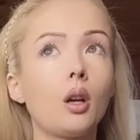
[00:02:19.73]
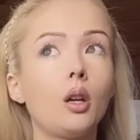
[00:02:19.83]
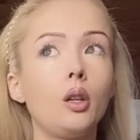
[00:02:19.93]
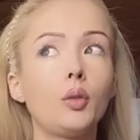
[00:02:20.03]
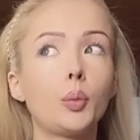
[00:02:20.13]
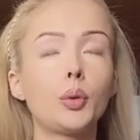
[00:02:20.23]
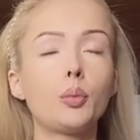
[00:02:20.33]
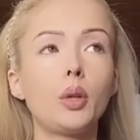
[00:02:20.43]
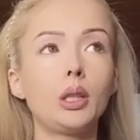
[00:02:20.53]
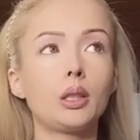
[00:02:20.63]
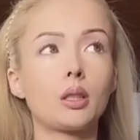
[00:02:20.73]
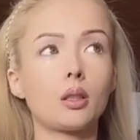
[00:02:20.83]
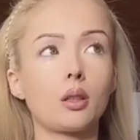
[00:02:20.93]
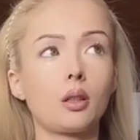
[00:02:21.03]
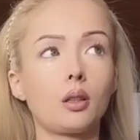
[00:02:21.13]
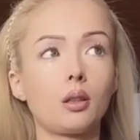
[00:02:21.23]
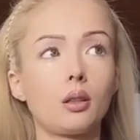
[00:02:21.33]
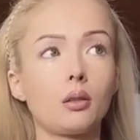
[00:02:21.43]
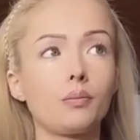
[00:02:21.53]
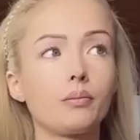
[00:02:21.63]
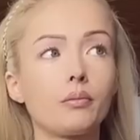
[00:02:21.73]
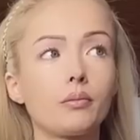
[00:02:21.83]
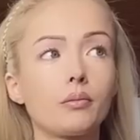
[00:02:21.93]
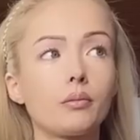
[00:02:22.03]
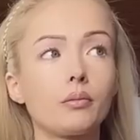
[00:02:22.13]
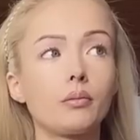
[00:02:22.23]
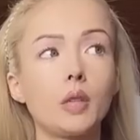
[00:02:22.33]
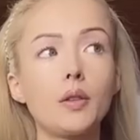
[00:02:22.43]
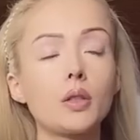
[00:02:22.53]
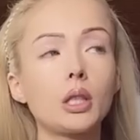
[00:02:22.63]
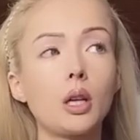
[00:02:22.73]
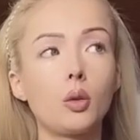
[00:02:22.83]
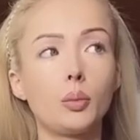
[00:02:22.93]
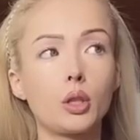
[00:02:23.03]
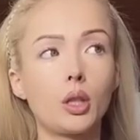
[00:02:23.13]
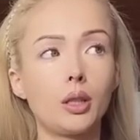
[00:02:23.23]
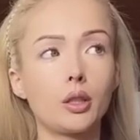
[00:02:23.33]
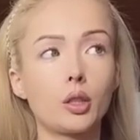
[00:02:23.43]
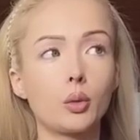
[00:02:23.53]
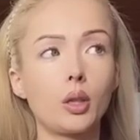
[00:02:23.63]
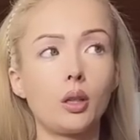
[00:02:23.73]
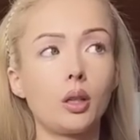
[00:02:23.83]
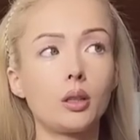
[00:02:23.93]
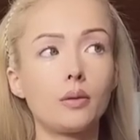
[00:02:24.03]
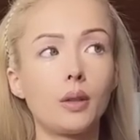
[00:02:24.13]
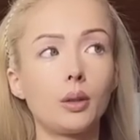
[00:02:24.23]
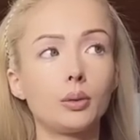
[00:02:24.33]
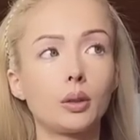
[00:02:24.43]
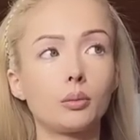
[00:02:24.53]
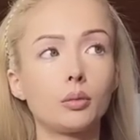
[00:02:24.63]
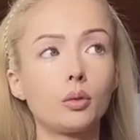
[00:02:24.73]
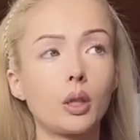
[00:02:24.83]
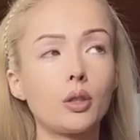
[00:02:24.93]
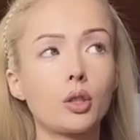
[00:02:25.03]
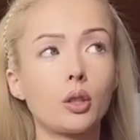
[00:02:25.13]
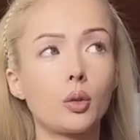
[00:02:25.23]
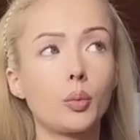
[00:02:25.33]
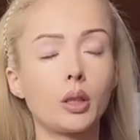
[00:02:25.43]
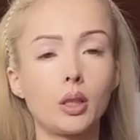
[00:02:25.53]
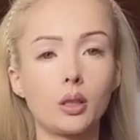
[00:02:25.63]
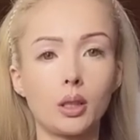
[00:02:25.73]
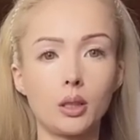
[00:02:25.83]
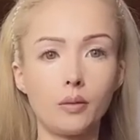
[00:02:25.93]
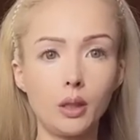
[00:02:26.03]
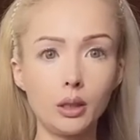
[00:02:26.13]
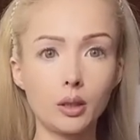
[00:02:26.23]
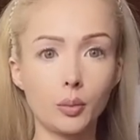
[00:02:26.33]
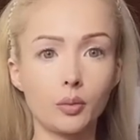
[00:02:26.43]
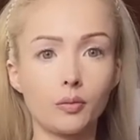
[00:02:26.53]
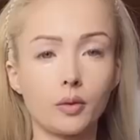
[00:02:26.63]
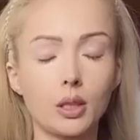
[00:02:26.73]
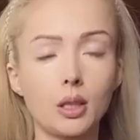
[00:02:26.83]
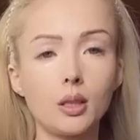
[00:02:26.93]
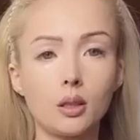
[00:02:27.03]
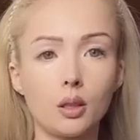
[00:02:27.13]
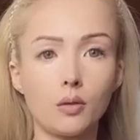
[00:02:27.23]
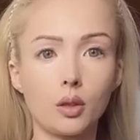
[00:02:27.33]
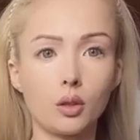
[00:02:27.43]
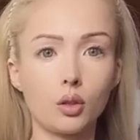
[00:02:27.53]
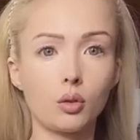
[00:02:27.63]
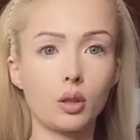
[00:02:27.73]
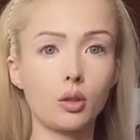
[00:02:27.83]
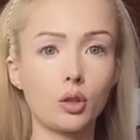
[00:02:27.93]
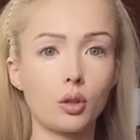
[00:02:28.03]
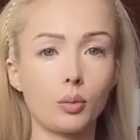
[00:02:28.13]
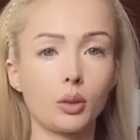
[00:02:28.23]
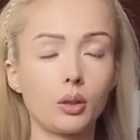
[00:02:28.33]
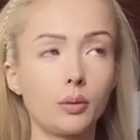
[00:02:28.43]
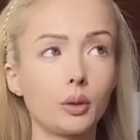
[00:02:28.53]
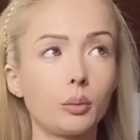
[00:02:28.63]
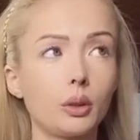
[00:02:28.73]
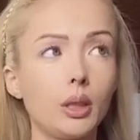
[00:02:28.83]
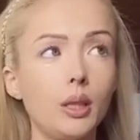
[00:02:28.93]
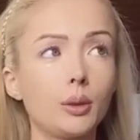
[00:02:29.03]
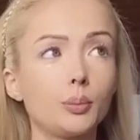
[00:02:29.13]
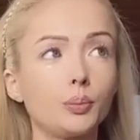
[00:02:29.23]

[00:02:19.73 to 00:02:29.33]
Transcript: И вы понимаете, а, меня всегда убеждали, что я одеваю там, ну, раньше я любила ярко одеваться, вы знаете, наверное, что я раньше работала фотомоделью,